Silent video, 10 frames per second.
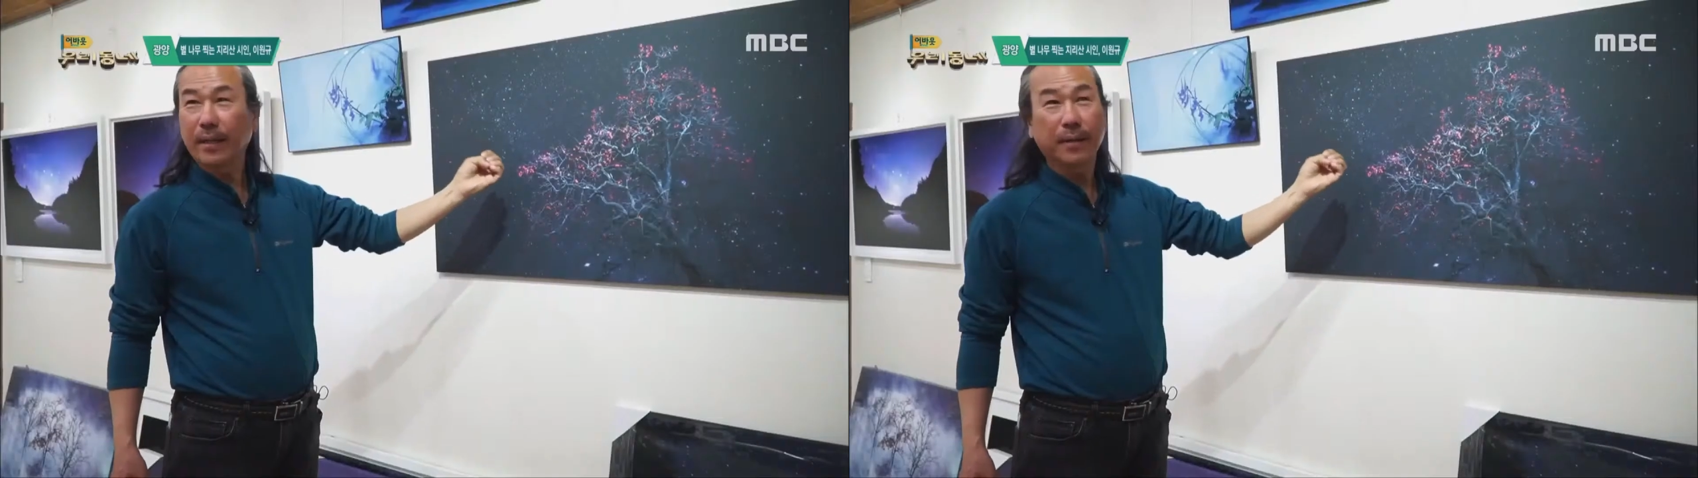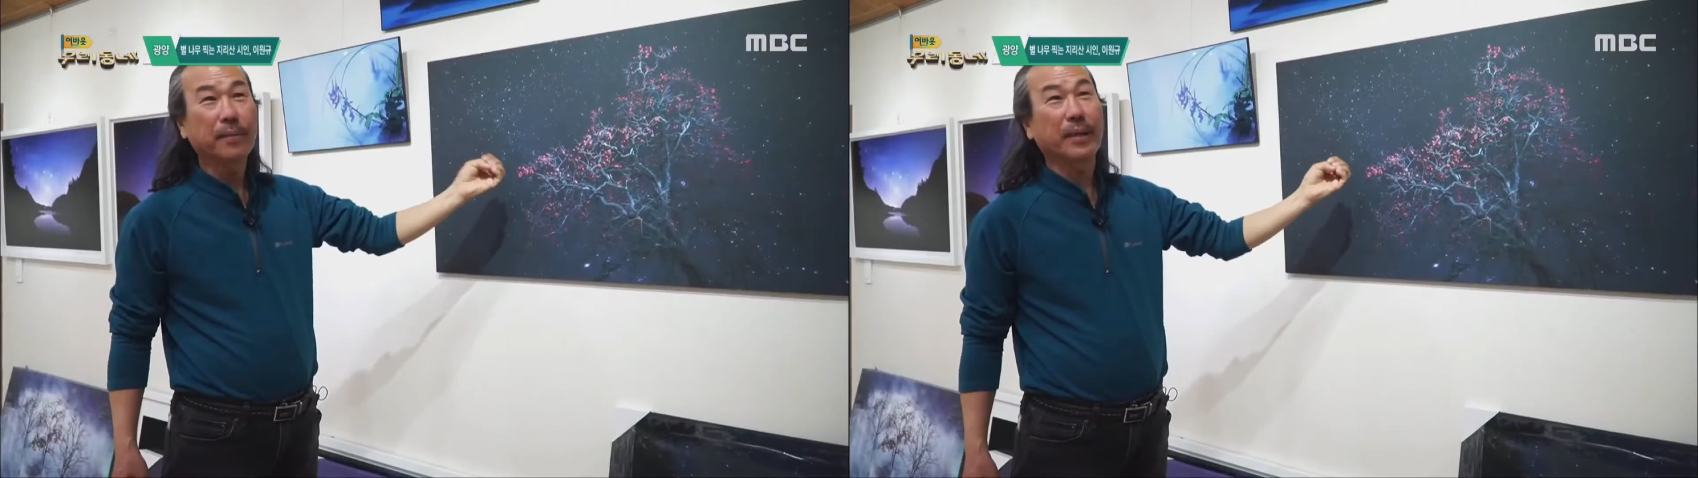
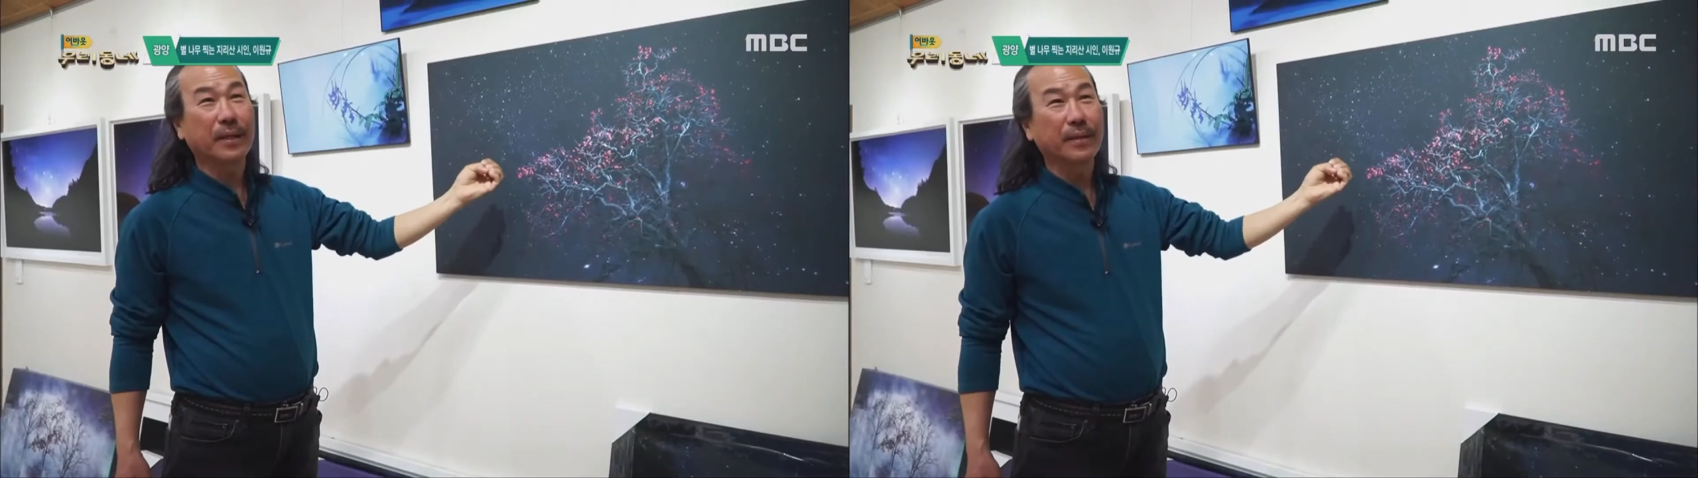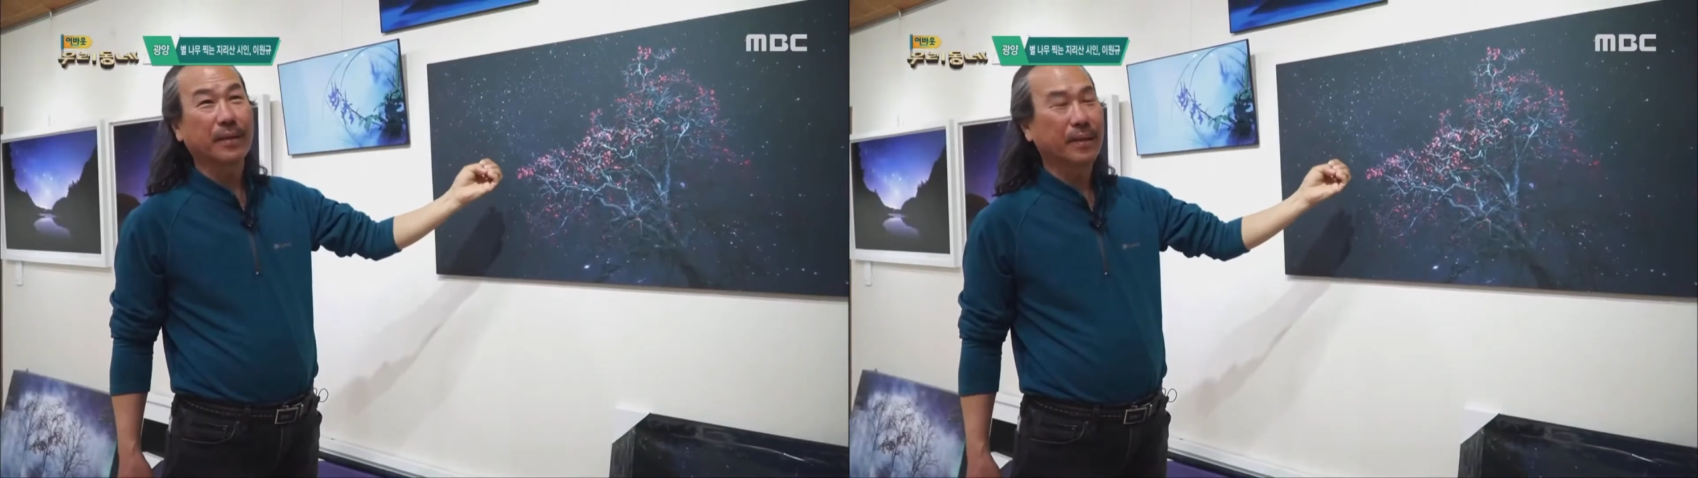
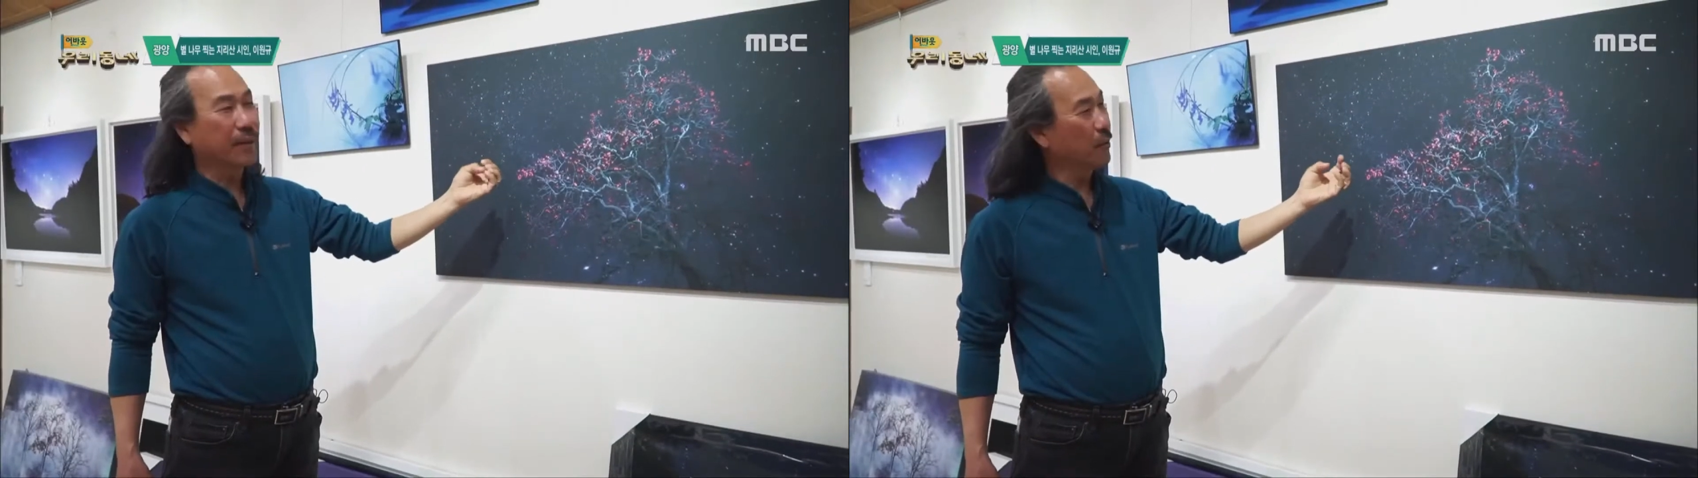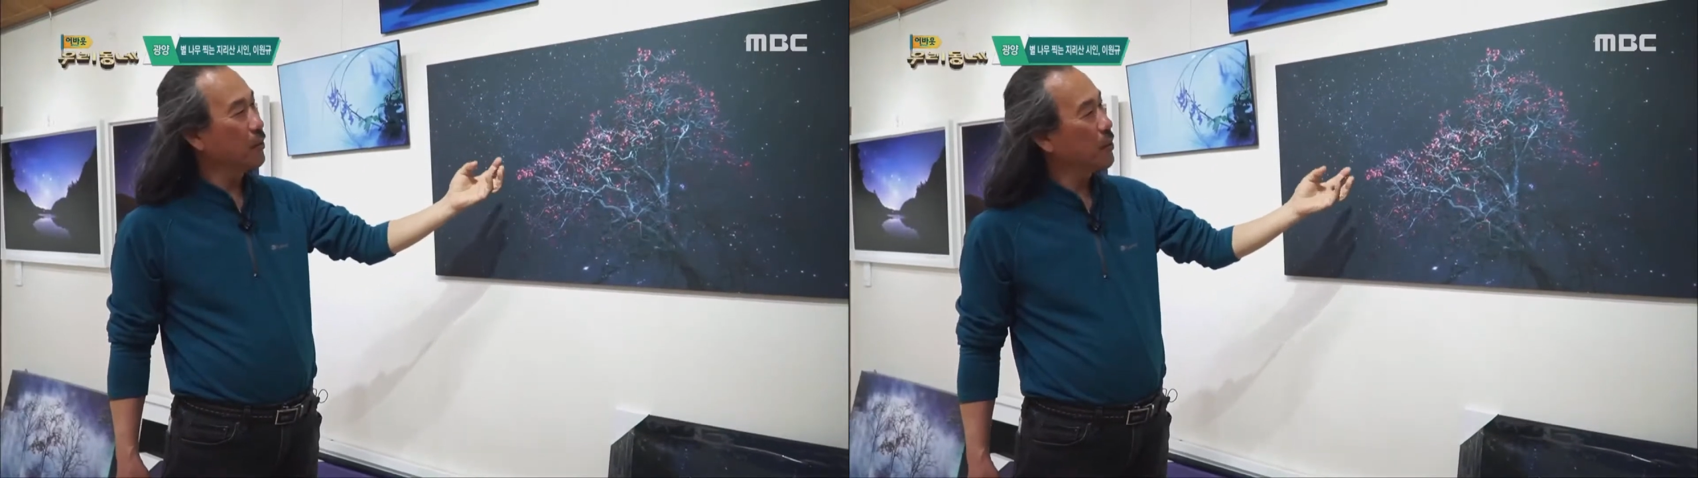어렵거든요.
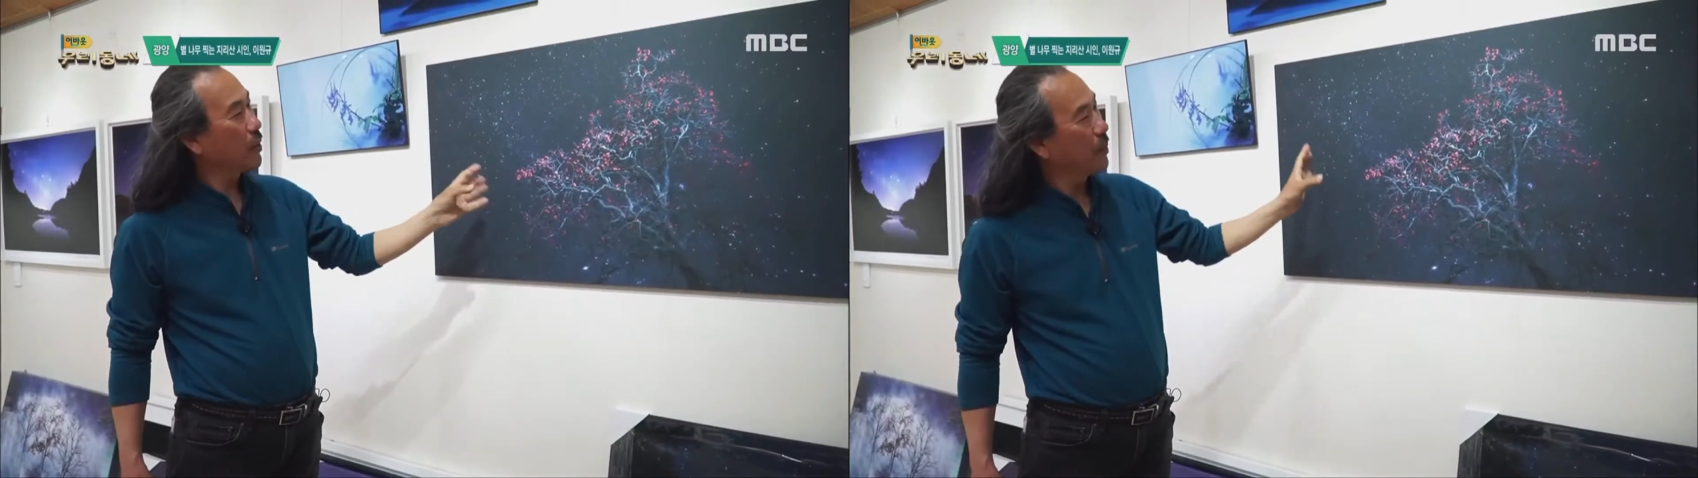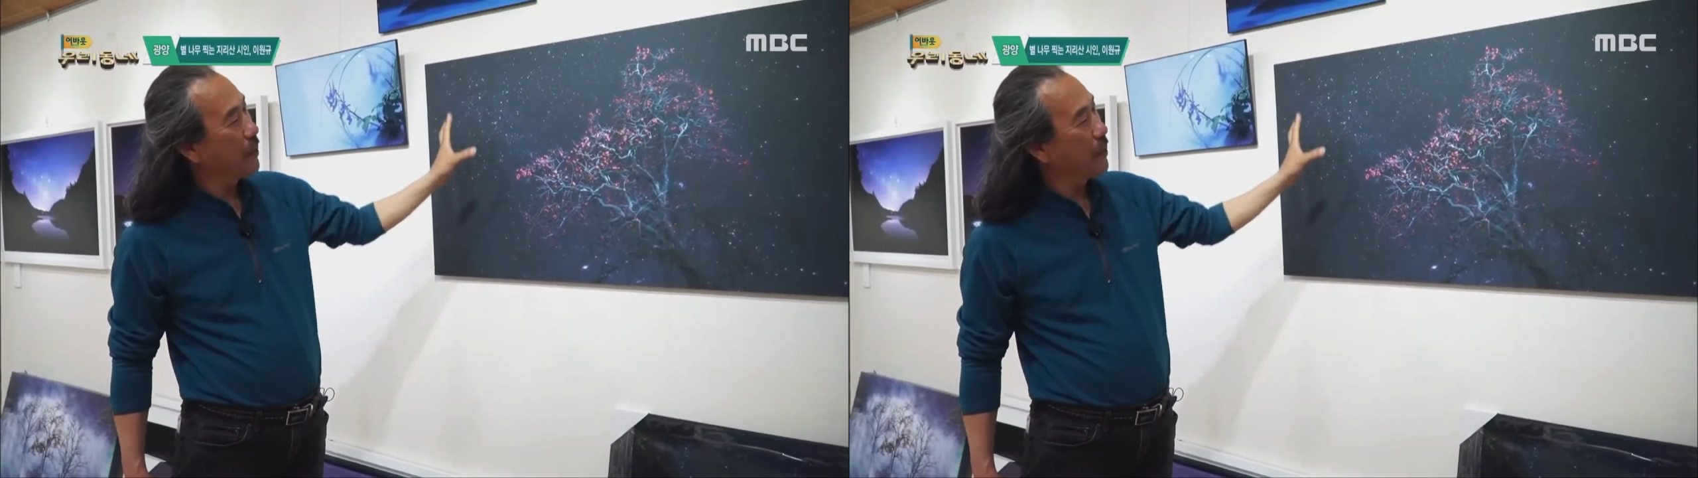그때 운 좋게